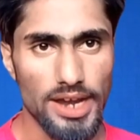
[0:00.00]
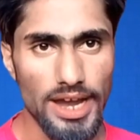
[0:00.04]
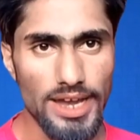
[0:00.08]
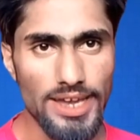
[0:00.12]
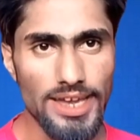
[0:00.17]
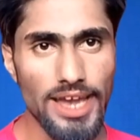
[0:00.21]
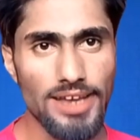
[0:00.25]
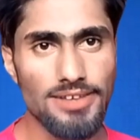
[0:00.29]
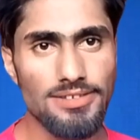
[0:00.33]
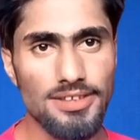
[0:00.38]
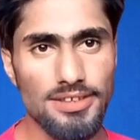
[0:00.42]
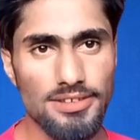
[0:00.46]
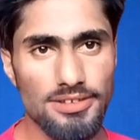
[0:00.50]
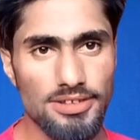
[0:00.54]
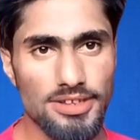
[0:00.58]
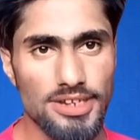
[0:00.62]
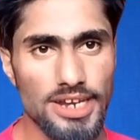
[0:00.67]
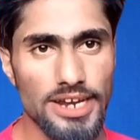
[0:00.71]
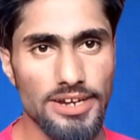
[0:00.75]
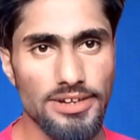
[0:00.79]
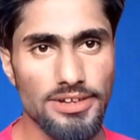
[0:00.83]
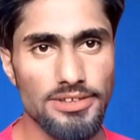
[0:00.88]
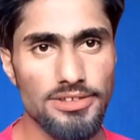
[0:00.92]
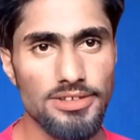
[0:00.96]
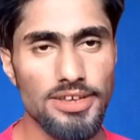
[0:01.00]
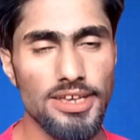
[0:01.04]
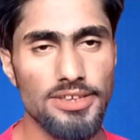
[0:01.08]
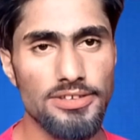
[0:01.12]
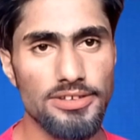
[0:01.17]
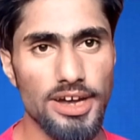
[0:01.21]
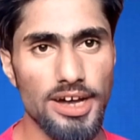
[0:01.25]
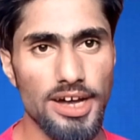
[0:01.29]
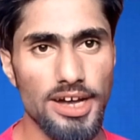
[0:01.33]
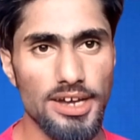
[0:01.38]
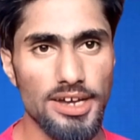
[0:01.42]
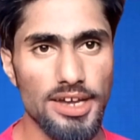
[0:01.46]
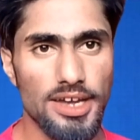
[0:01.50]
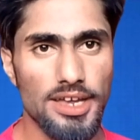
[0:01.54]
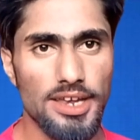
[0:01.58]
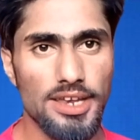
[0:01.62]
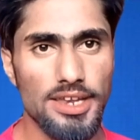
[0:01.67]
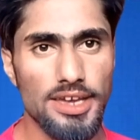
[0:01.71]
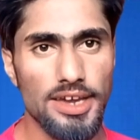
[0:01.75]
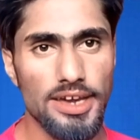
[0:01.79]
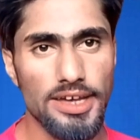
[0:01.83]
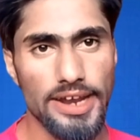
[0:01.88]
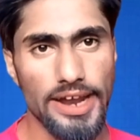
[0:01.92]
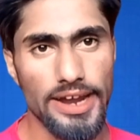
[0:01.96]
कई ऐसे स्टेट्स हैं जहां के
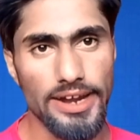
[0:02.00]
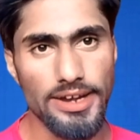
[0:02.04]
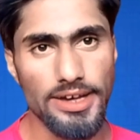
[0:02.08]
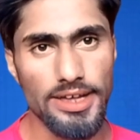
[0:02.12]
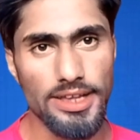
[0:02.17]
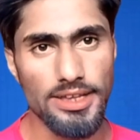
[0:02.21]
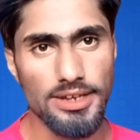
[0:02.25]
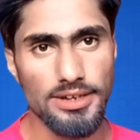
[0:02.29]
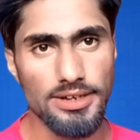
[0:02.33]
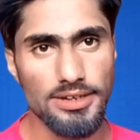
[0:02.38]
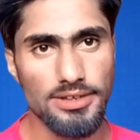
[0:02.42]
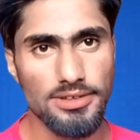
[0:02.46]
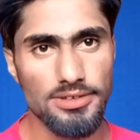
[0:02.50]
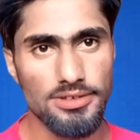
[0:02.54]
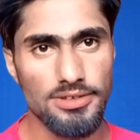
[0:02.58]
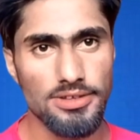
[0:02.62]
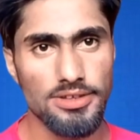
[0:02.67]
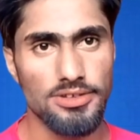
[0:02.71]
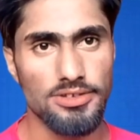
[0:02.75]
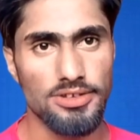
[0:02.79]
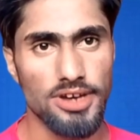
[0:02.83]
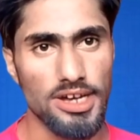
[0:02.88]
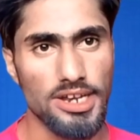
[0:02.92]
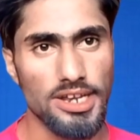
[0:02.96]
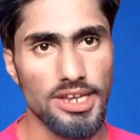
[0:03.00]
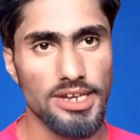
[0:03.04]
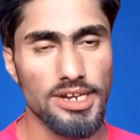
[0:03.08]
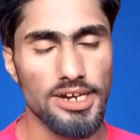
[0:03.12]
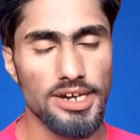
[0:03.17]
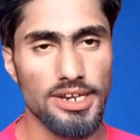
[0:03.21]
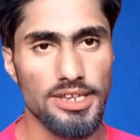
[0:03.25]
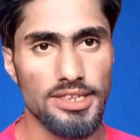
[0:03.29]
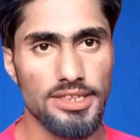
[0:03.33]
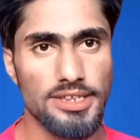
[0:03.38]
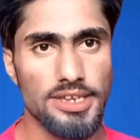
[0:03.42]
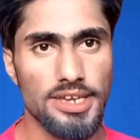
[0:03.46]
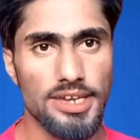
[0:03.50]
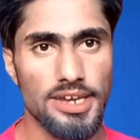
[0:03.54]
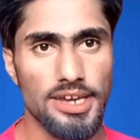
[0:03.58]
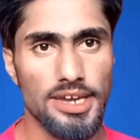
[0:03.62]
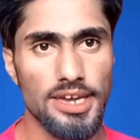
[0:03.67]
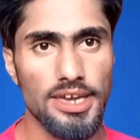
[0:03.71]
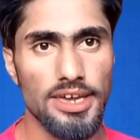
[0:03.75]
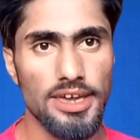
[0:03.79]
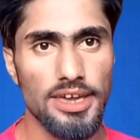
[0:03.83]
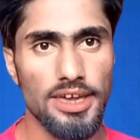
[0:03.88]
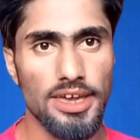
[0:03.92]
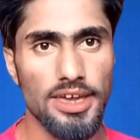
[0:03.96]
लिए रेड अलर्ट्स जारी कर दिए
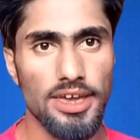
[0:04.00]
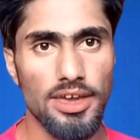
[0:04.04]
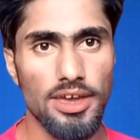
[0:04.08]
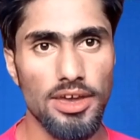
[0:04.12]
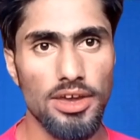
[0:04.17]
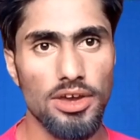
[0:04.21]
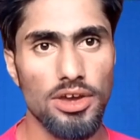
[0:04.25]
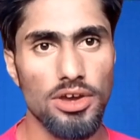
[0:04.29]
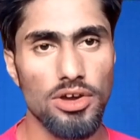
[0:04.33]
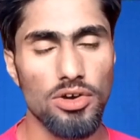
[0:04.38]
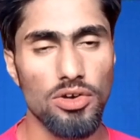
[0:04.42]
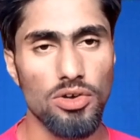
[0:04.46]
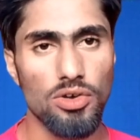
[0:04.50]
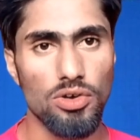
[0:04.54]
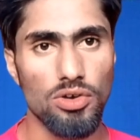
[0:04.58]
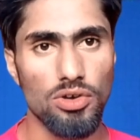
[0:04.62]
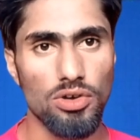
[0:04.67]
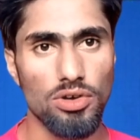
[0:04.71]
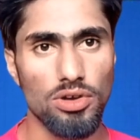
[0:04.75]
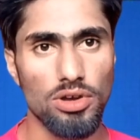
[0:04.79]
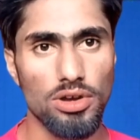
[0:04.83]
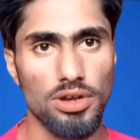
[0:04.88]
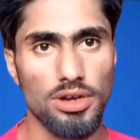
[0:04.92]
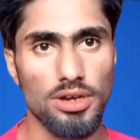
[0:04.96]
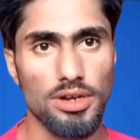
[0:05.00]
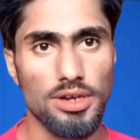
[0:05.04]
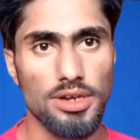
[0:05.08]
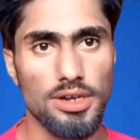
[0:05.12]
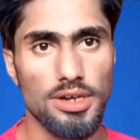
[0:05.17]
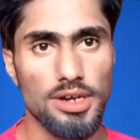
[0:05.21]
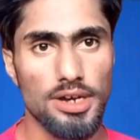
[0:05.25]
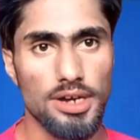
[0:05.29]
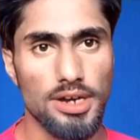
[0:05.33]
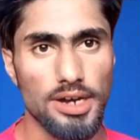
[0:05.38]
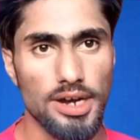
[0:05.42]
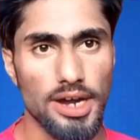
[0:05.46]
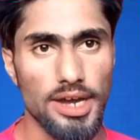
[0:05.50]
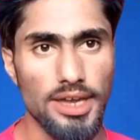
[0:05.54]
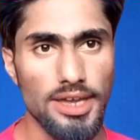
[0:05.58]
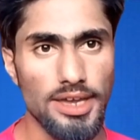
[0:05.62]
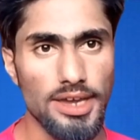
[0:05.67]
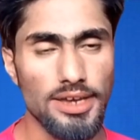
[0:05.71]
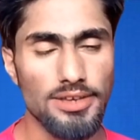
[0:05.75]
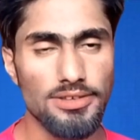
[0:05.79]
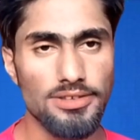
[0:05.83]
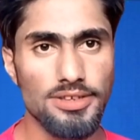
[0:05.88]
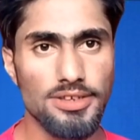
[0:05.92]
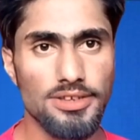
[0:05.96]
गए हैं और
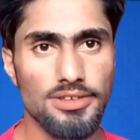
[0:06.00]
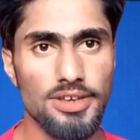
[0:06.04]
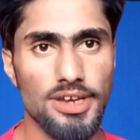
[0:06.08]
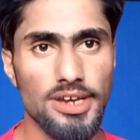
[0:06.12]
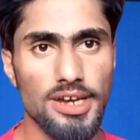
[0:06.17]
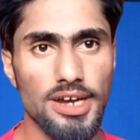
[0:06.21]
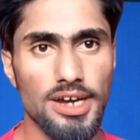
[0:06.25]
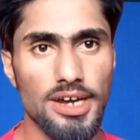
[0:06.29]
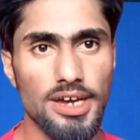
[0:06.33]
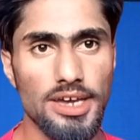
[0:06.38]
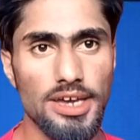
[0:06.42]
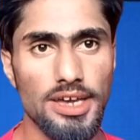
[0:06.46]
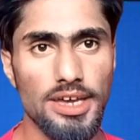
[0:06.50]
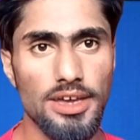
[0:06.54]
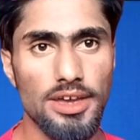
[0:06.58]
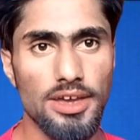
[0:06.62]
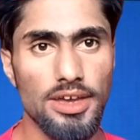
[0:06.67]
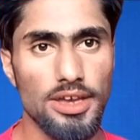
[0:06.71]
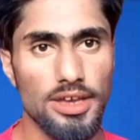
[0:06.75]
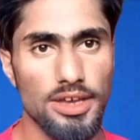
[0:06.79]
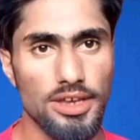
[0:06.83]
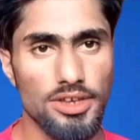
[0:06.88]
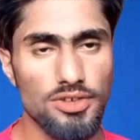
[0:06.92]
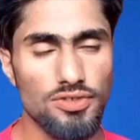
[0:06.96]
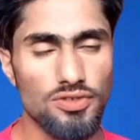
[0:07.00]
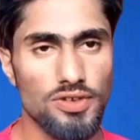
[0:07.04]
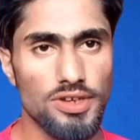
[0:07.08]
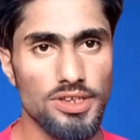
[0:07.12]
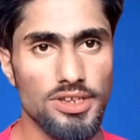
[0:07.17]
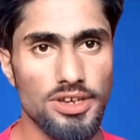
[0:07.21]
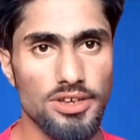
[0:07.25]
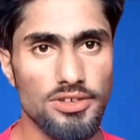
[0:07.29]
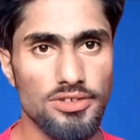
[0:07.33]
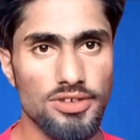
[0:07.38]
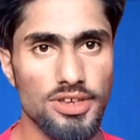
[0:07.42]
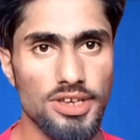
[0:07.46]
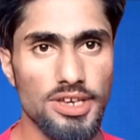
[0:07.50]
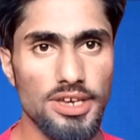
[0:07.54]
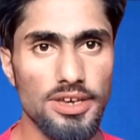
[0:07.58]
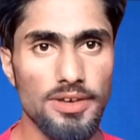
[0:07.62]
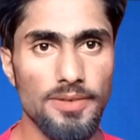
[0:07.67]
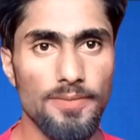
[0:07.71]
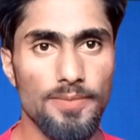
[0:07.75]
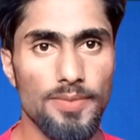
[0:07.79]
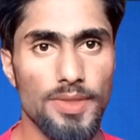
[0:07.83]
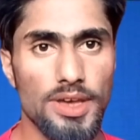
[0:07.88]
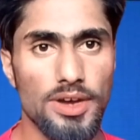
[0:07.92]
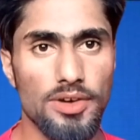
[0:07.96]
कई ऐसी जगह हैं इस वजह से
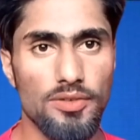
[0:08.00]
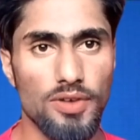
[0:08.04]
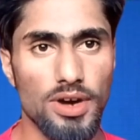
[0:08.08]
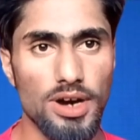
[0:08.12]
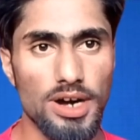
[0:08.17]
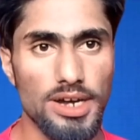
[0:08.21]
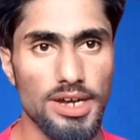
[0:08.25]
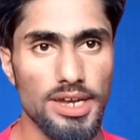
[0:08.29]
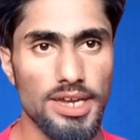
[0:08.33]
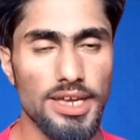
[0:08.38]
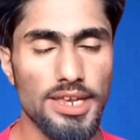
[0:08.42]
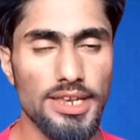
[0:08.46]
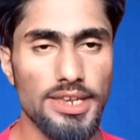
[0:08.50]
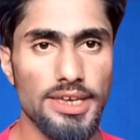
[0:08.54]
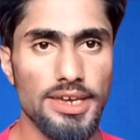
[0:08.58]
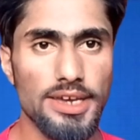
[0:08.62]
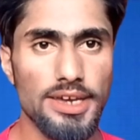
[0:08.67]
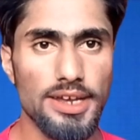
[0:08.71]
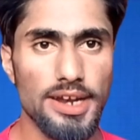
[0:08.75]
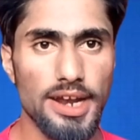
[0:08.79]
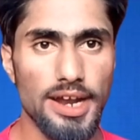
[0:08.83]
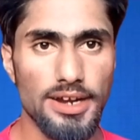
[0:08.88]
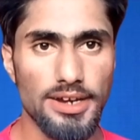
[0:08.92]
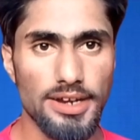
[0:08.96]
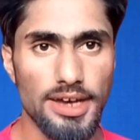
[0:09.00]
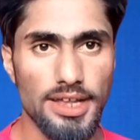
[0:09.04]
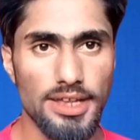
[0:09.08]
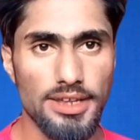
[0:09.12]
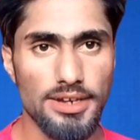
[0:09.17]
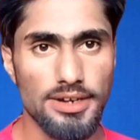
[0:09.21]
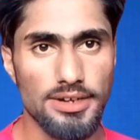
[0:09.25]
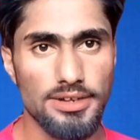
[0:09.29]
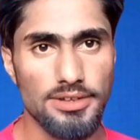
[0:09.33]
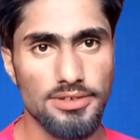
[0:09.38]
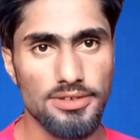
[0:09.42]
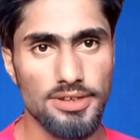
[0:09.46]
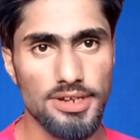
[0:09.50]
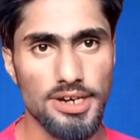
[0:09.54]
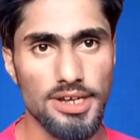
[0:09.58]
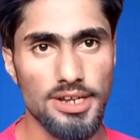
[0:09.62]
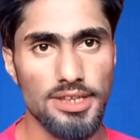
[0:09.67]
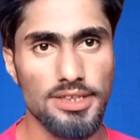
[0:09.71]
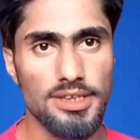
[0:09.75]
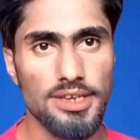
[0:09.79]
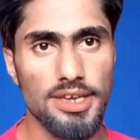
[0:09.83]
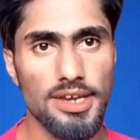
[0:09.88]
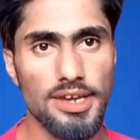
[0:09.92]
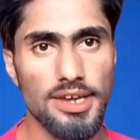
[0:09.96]
वहाँ के लिए रेड अलर्ट्स
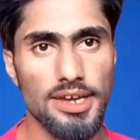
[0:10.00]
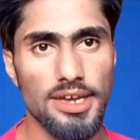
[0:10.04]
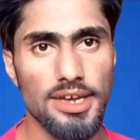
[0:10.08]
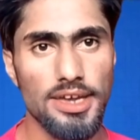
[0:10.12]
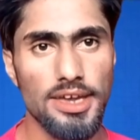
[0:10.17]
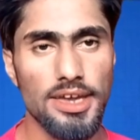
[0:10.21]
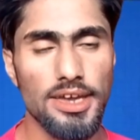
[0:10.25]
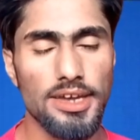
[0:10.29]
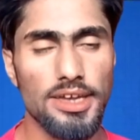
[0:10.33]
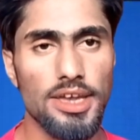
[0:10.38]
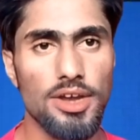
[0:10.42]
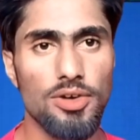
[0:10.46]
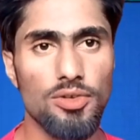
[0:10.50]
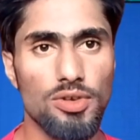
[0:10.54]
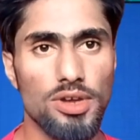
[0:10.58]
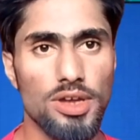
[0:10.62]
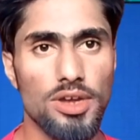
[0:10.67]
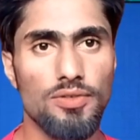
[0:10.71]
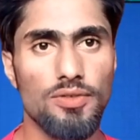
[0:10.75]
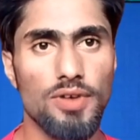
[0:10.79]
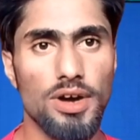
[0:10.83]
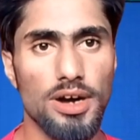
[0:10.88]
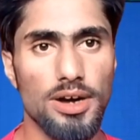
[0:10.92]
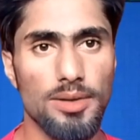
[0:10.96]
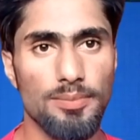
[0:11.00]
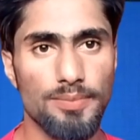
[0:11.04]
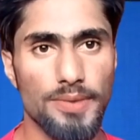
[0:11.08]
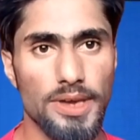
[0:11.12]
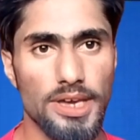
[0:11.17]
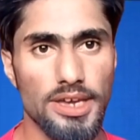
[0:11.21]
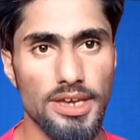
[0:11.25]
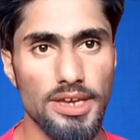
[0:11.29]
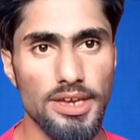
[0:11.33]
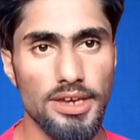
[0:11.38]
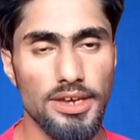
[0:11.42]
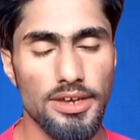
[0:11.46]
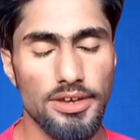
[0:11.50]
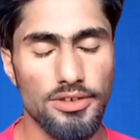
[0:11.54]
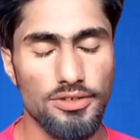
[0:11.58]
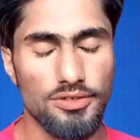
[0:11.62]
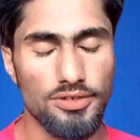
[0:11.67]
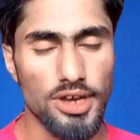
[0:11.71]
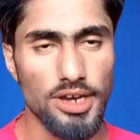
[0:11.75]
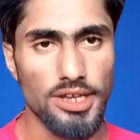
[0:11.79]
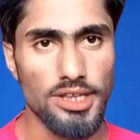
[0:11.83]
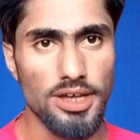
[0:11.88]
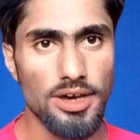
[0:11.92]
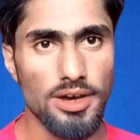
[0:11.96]
कर दिए गए हैं क्योंकि वहाँ पे
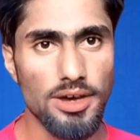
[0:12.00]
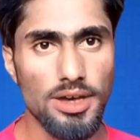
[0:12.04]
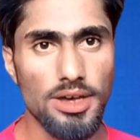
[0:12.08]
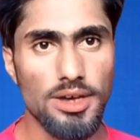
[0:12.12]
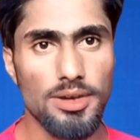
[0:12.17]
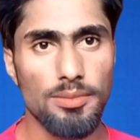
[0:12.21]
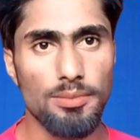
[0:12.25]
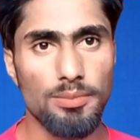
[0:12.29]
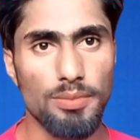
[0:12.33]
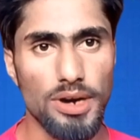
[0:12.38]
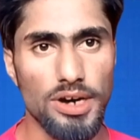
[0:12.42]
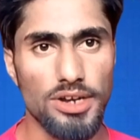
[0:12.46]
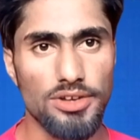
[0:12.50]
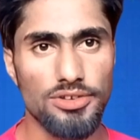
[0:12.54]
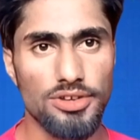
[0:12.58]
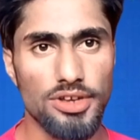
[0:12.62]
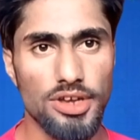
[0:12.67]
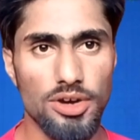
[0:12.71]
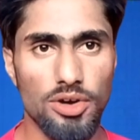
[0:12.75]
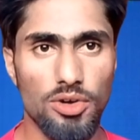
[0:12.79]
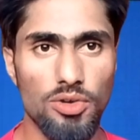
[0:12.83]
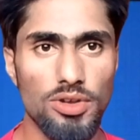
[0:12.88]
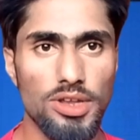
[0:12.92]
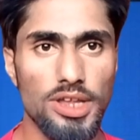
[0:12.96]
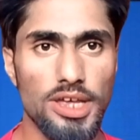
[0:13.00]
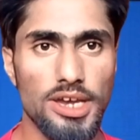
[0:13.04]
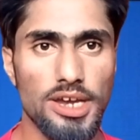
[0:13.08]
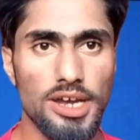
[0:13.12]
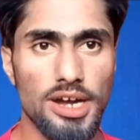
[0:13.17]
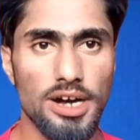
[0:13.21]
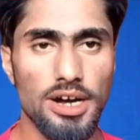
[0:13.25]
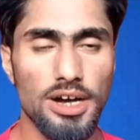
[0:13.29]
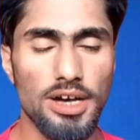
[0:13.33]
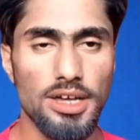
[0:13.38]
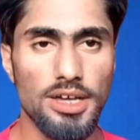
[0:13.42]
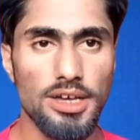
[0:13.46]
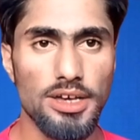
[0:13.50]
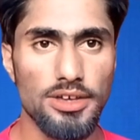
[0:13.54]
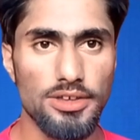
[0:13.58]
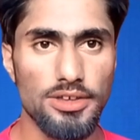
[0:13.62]
ज़्यादा बारिशें होने का